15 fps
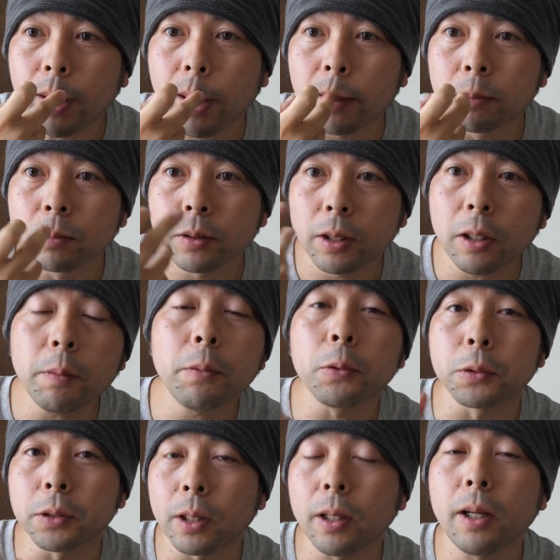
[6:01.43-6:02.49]
あのテレビ
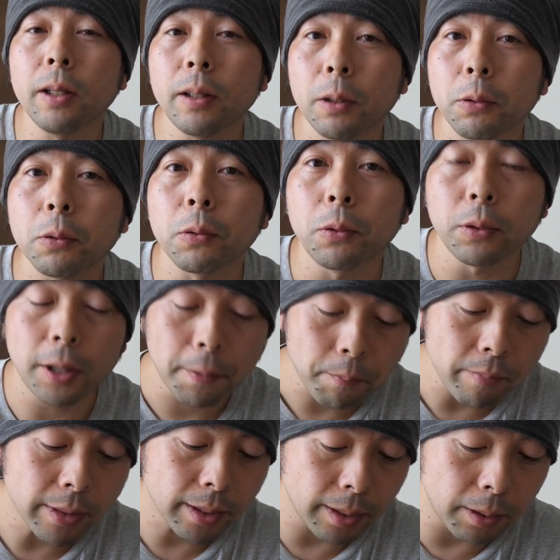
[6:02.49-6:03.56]
をつけられないというとこね
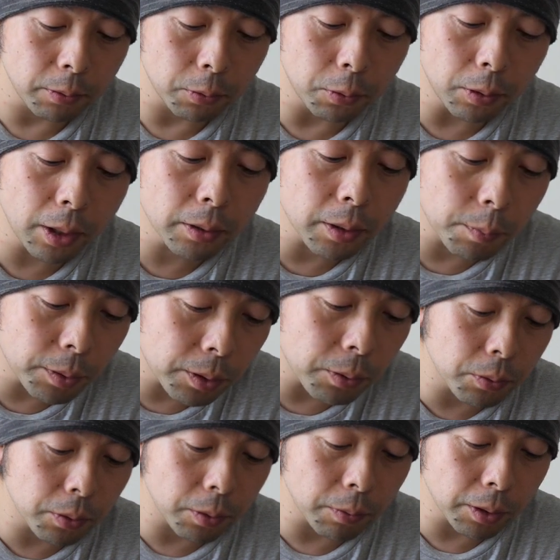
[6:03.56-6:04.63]
あのご飯食べ
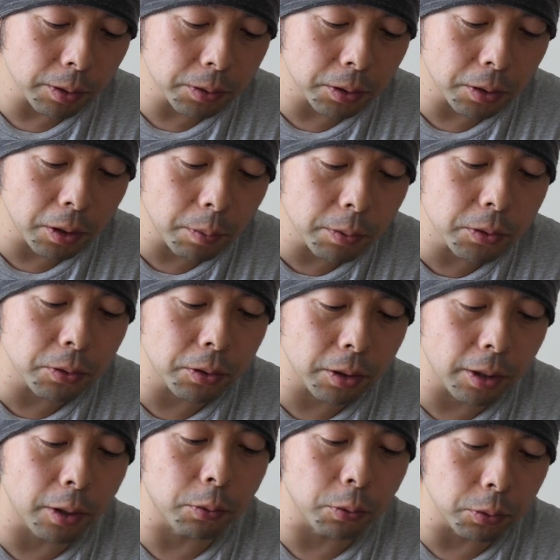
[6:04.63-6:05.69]
時に私テレビつい
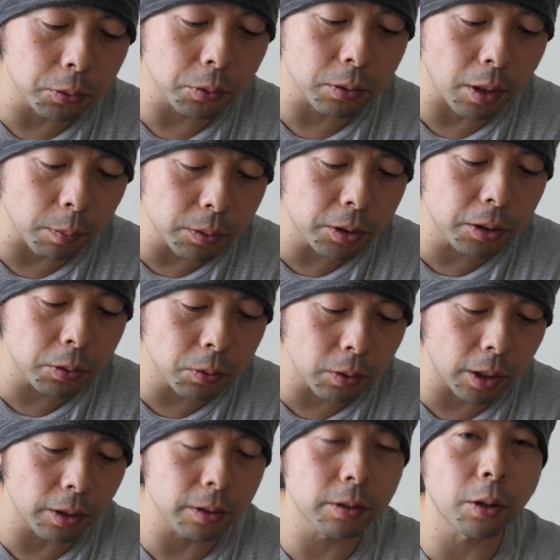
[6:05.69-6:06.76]
てないとちょっと寂しい
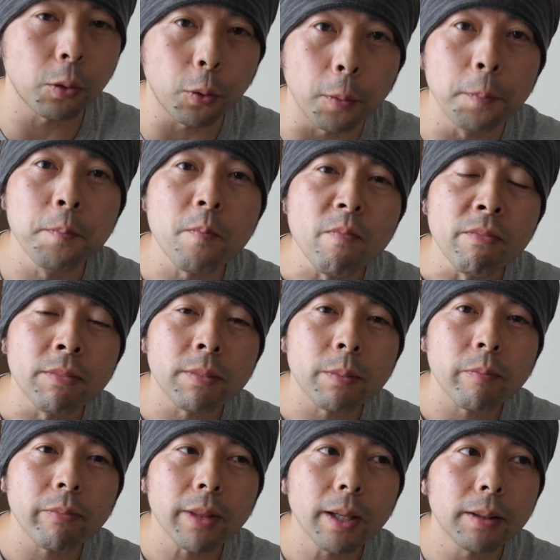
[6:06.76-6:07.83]
人なんですけど
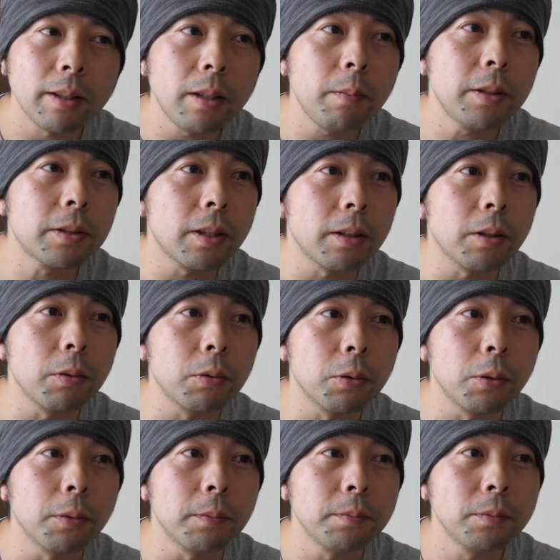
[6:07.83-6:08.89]
テレビつけてる
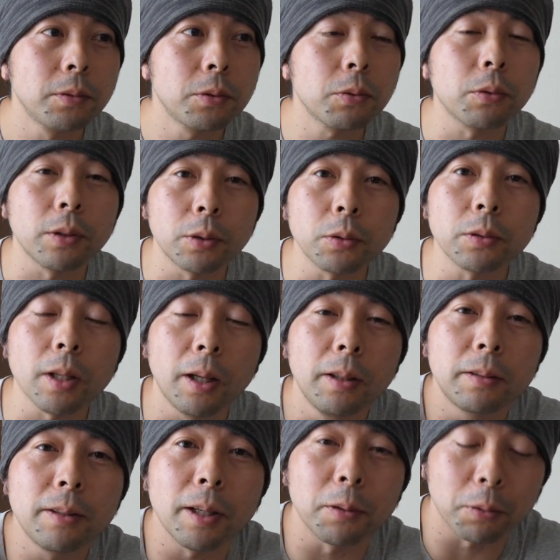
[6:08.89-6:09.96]
とちょっとね著
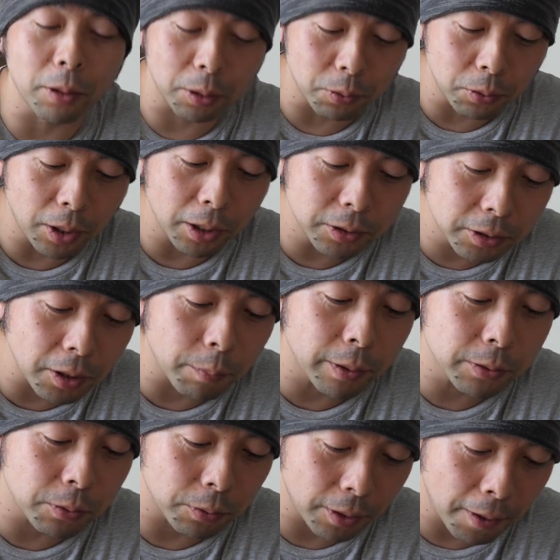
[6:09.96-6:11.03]
作権とかいろいろ入っちゃい
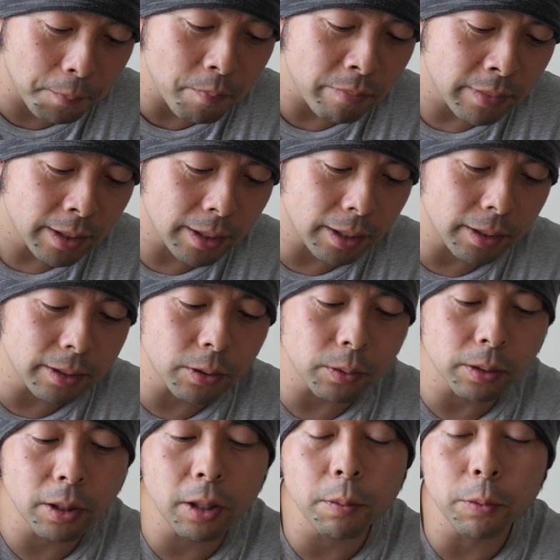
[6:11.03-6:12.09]
ますよねなんで
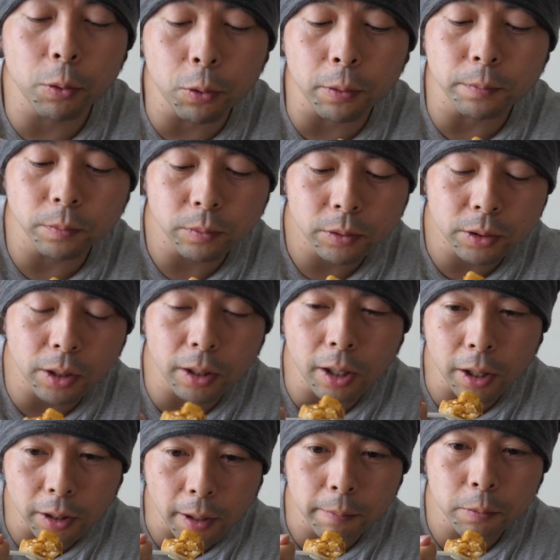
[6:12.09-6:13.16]
テレビをつけ
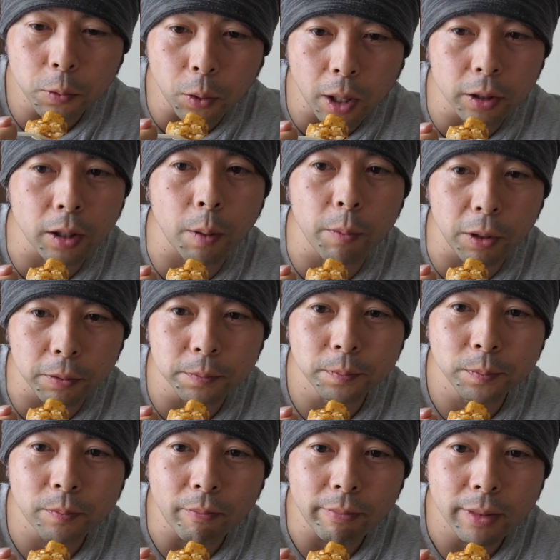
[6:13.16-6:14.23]
ないでご飯食べる
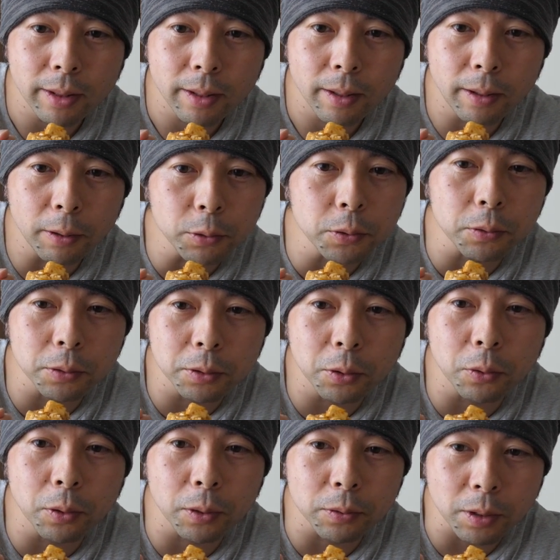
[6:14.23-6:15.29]
がお食事
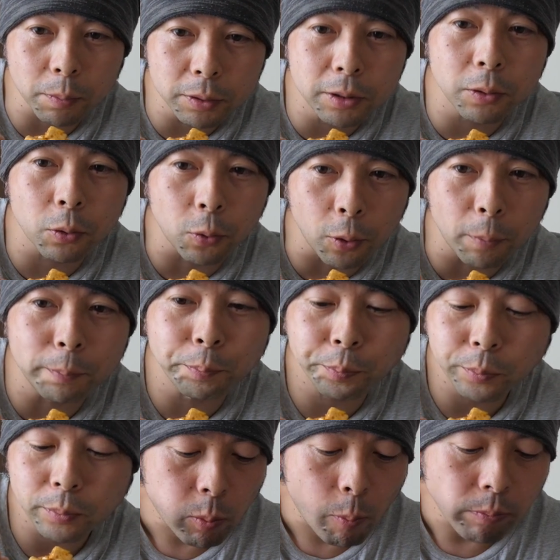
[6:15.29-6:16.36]
動画の寂しいとこ
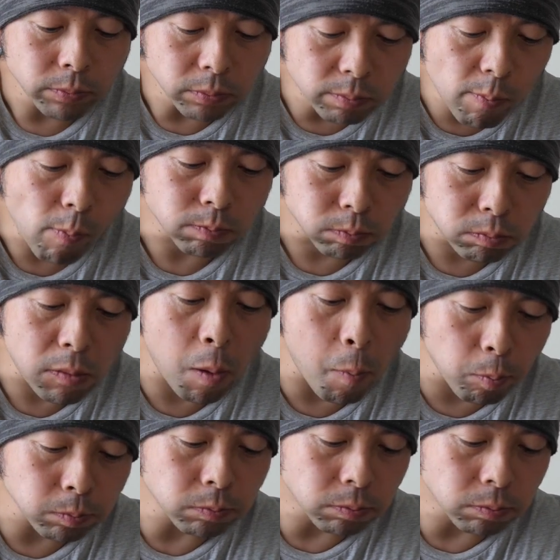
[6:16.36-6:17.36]
うんうま